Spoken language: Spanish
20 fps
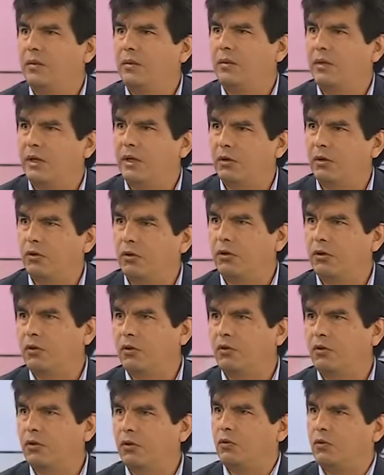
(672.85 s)
para los
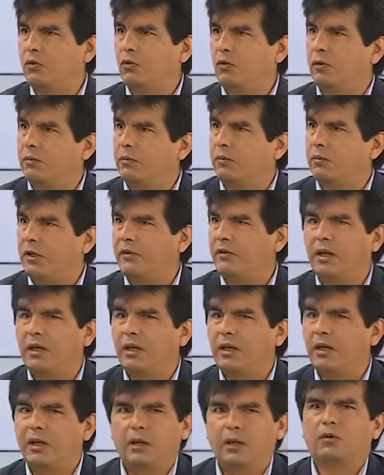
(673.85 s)
servicios a sus empresas.